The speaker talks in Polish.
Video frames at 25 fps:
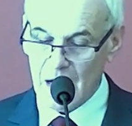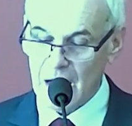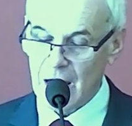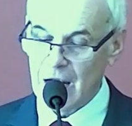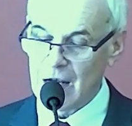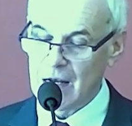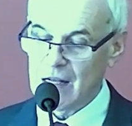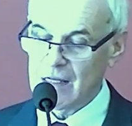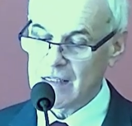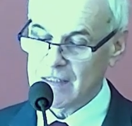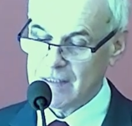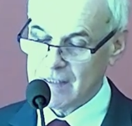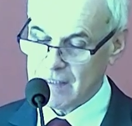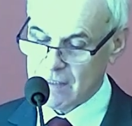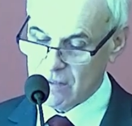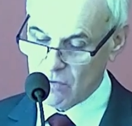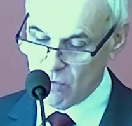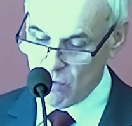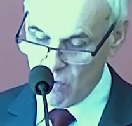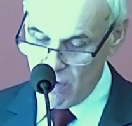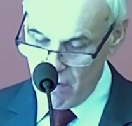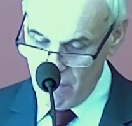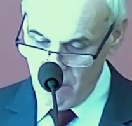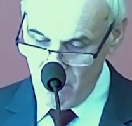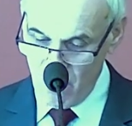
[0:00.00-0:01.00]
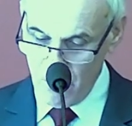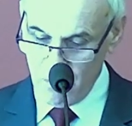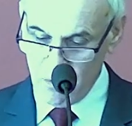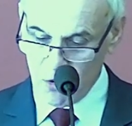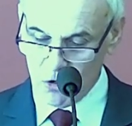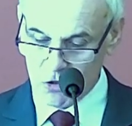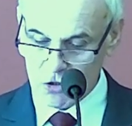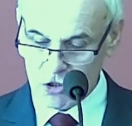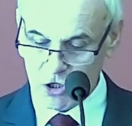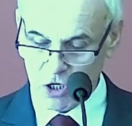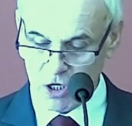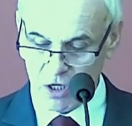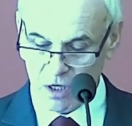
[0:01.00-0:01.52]
Ale Słowo
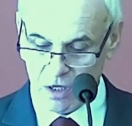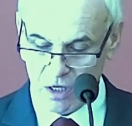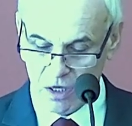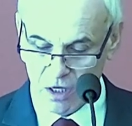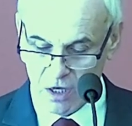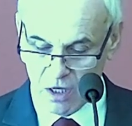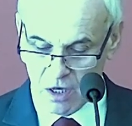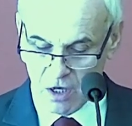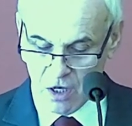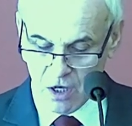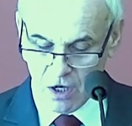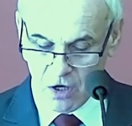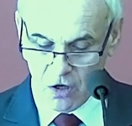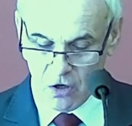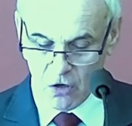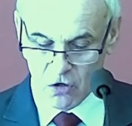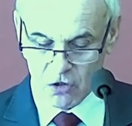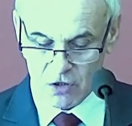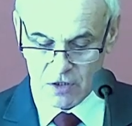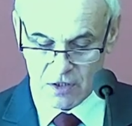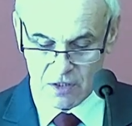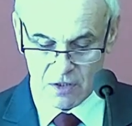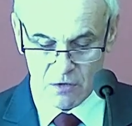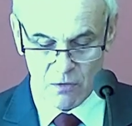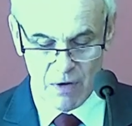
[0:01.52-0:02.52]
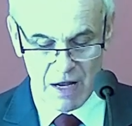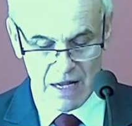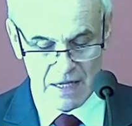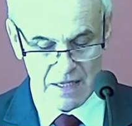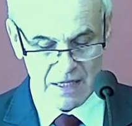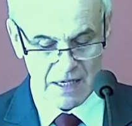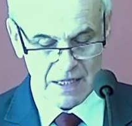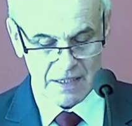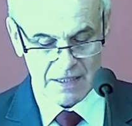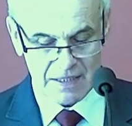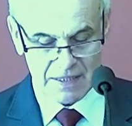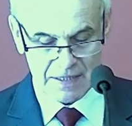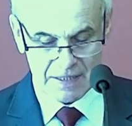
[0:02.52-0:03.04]
Boże
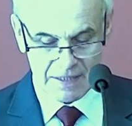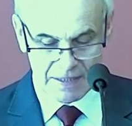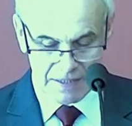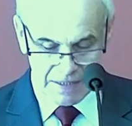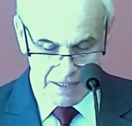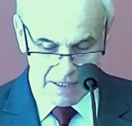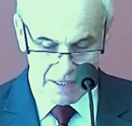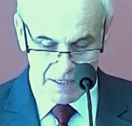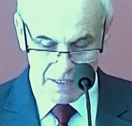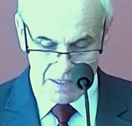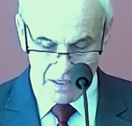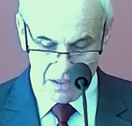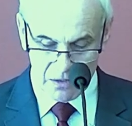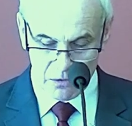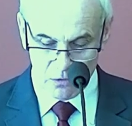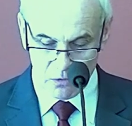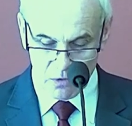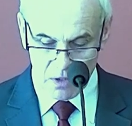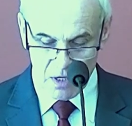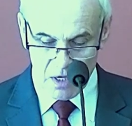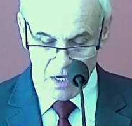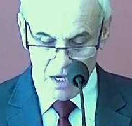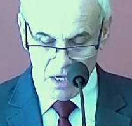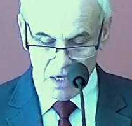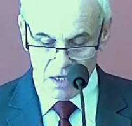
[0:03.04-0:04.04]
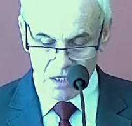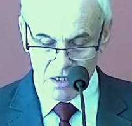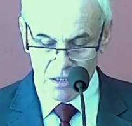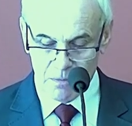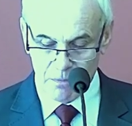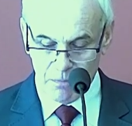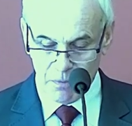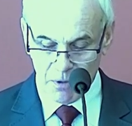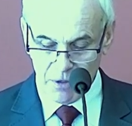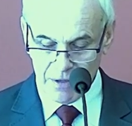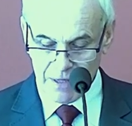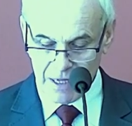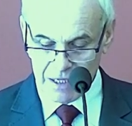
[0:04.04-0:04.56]
odsłania scenę i
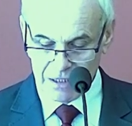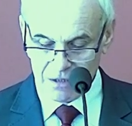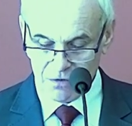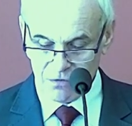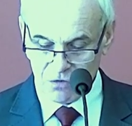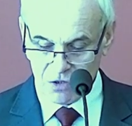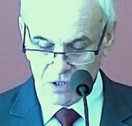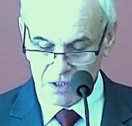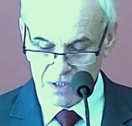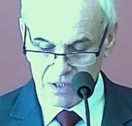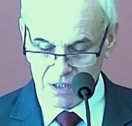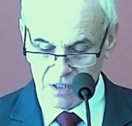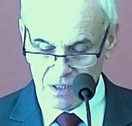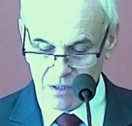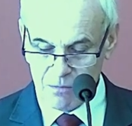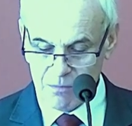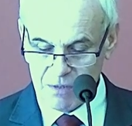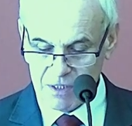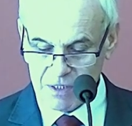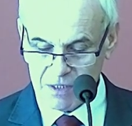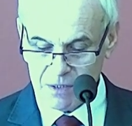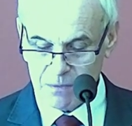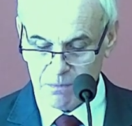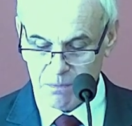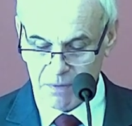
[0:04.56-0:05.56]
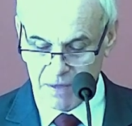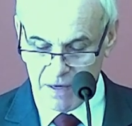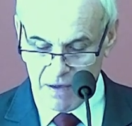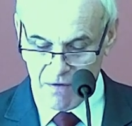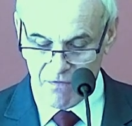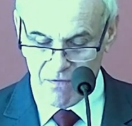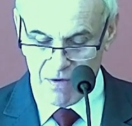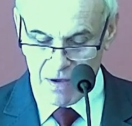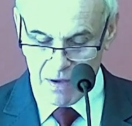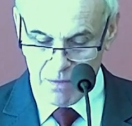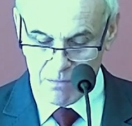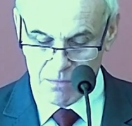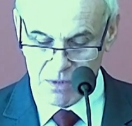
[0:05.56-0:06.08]
ponad wszystkimi
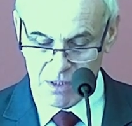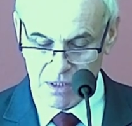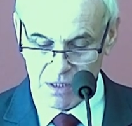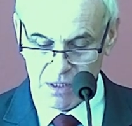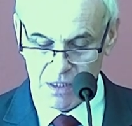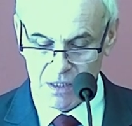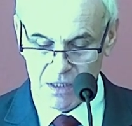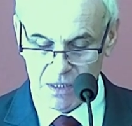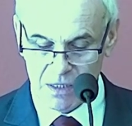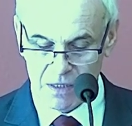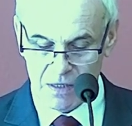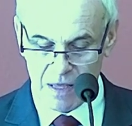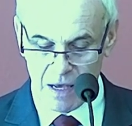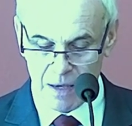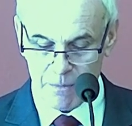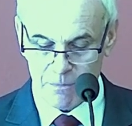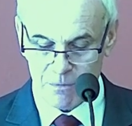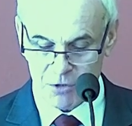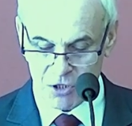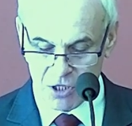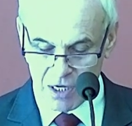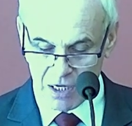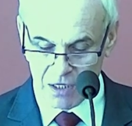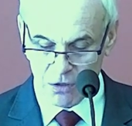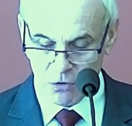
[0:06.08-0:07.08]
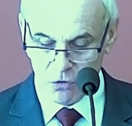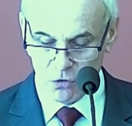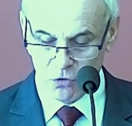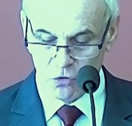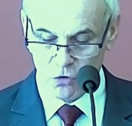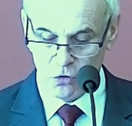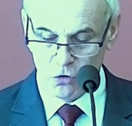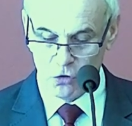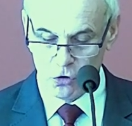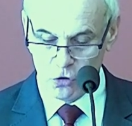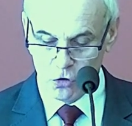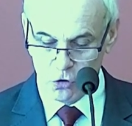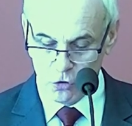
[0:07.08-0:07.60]
sprawami i na
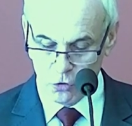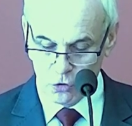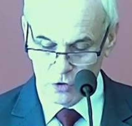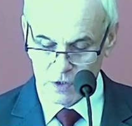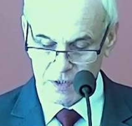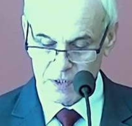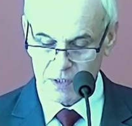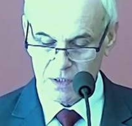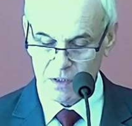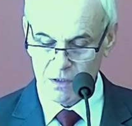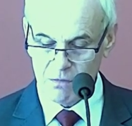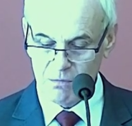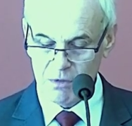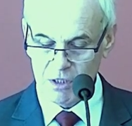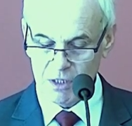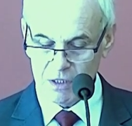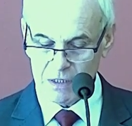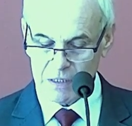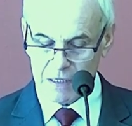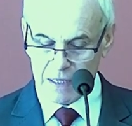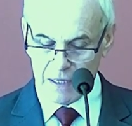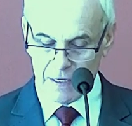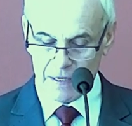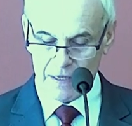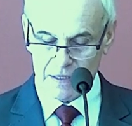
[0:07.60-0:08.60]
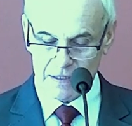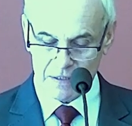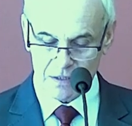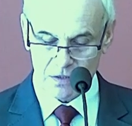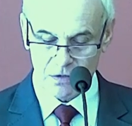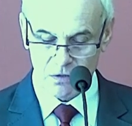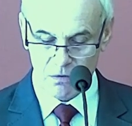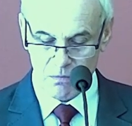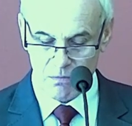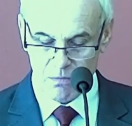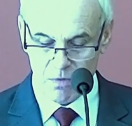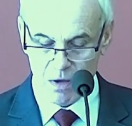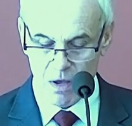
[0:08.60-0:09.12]
przekór ludzkim
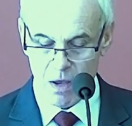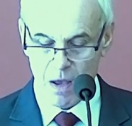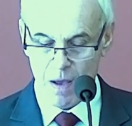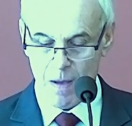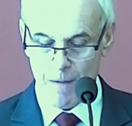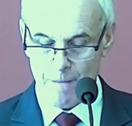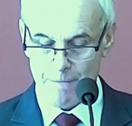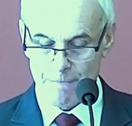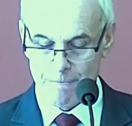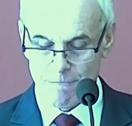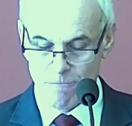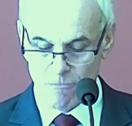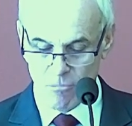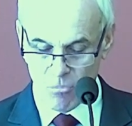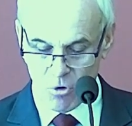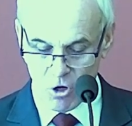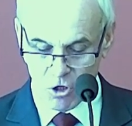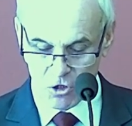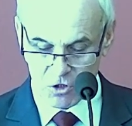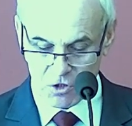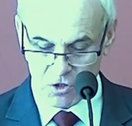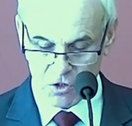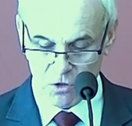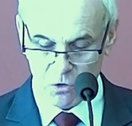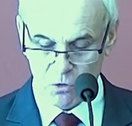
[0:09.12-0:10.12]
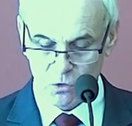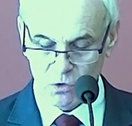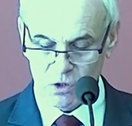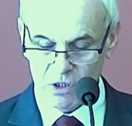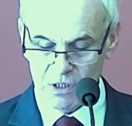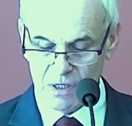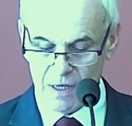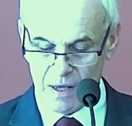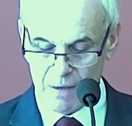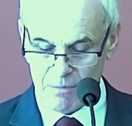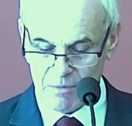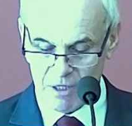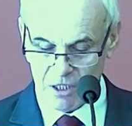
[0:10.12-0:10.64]
interesom, mocą
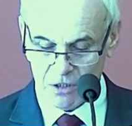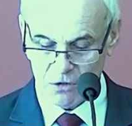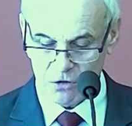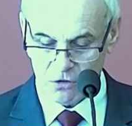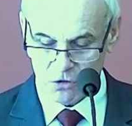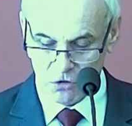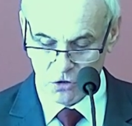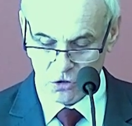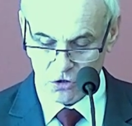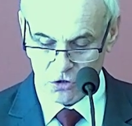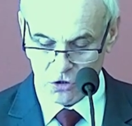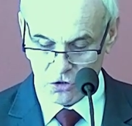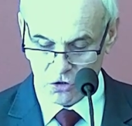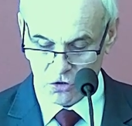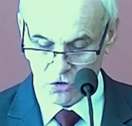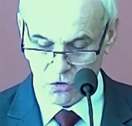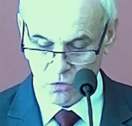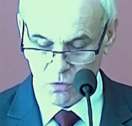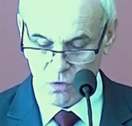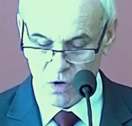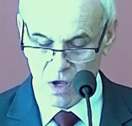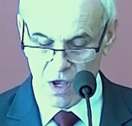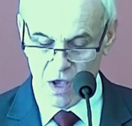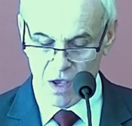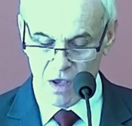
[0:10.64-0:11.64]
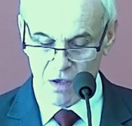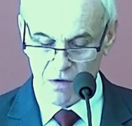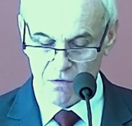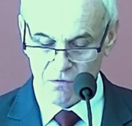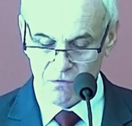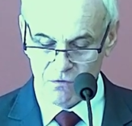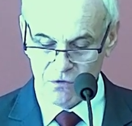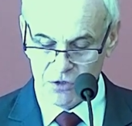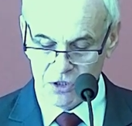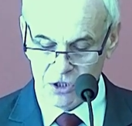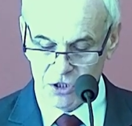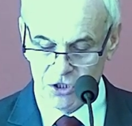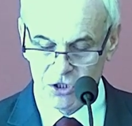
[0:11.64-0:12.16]
i namiętnością
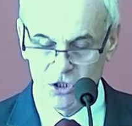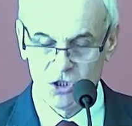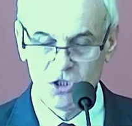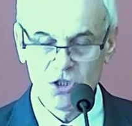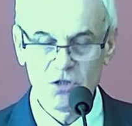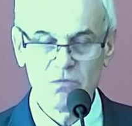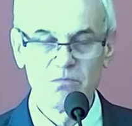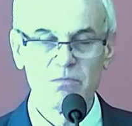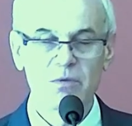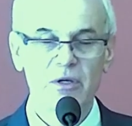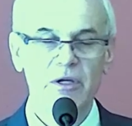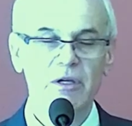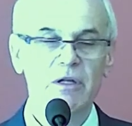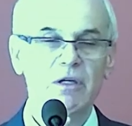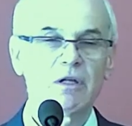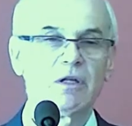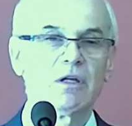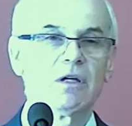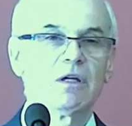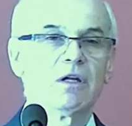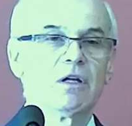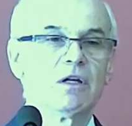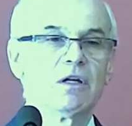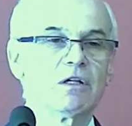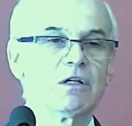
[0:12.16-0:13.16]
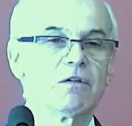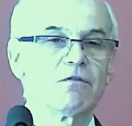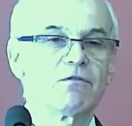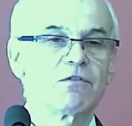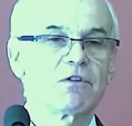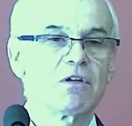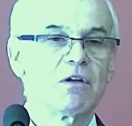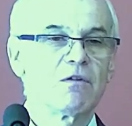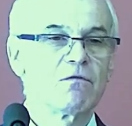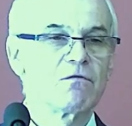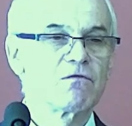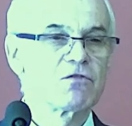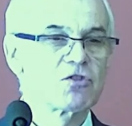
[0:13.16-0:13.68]
widzimy w
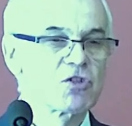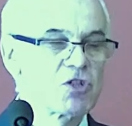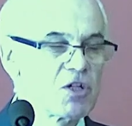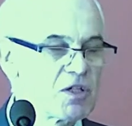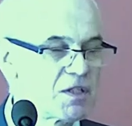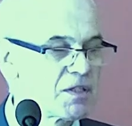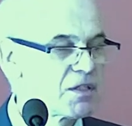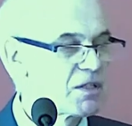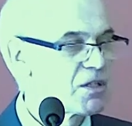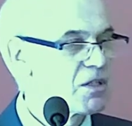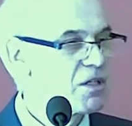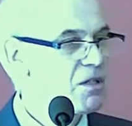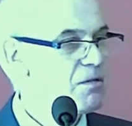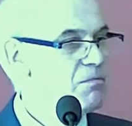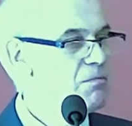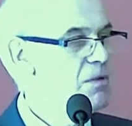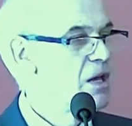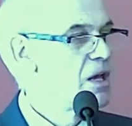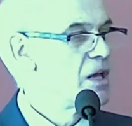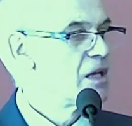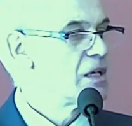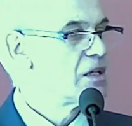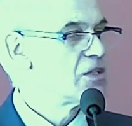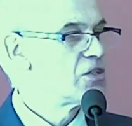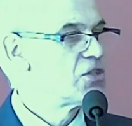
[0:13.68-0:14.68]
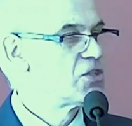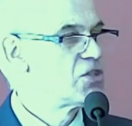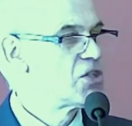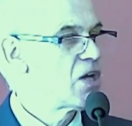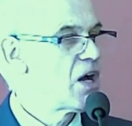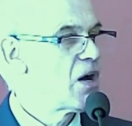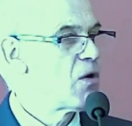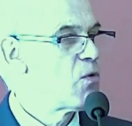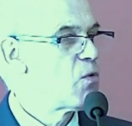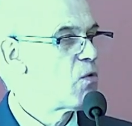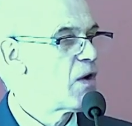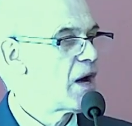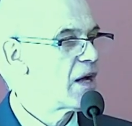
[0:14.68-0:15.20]
tym wszystkim
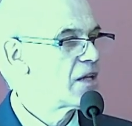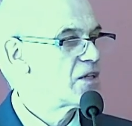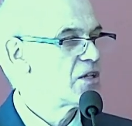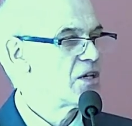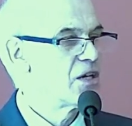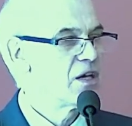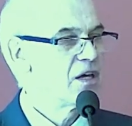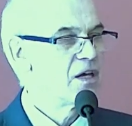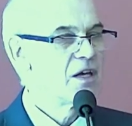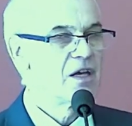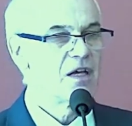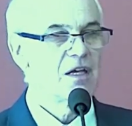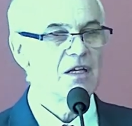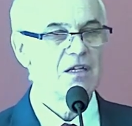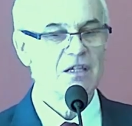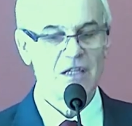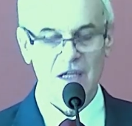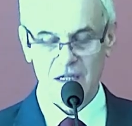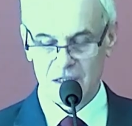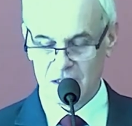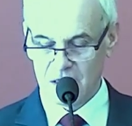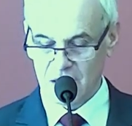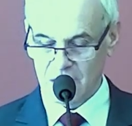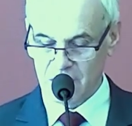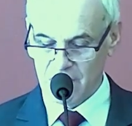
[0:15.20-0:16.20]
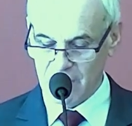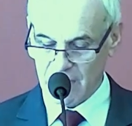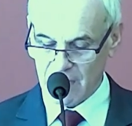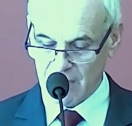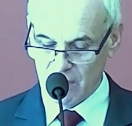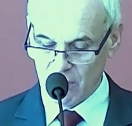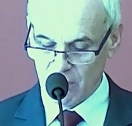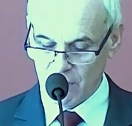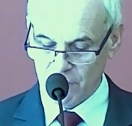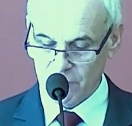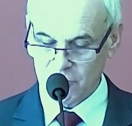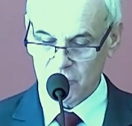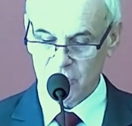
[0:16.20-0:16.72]
działanie
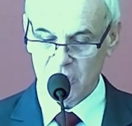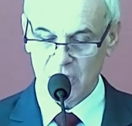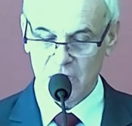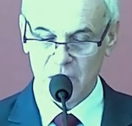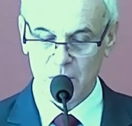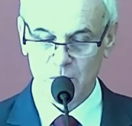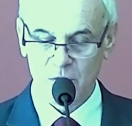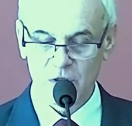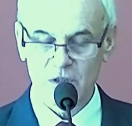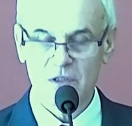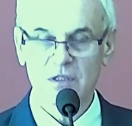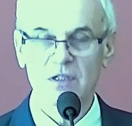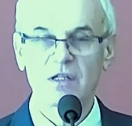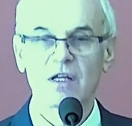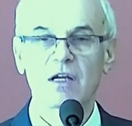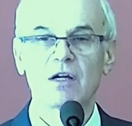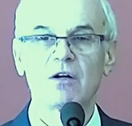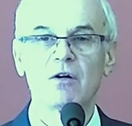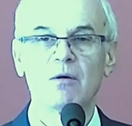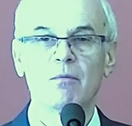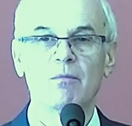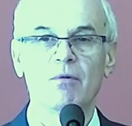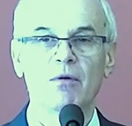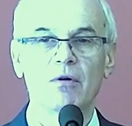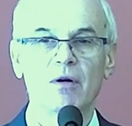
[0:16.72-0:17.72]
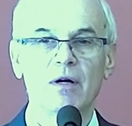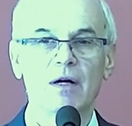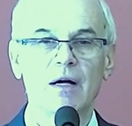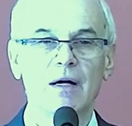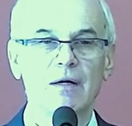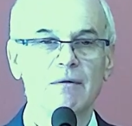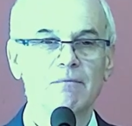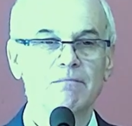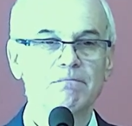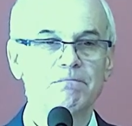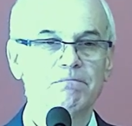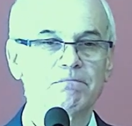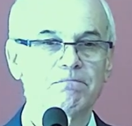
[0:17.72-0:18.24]
jedynego wszechmocnego
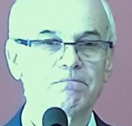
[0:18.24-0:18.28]
Boga.